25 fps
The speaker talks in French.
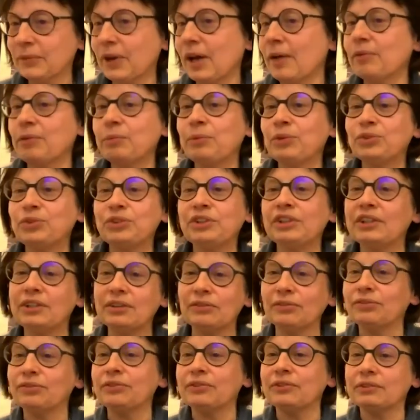À un moment donné,
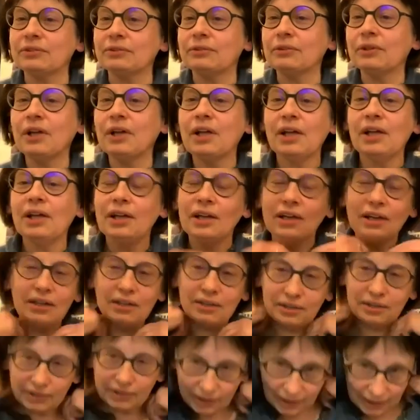euh,
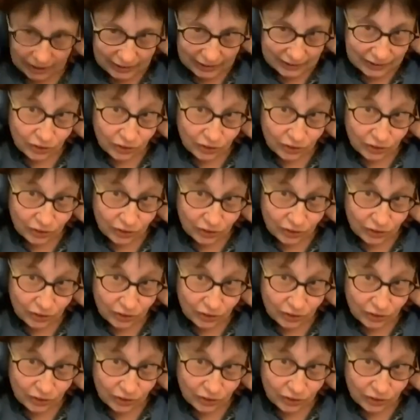elle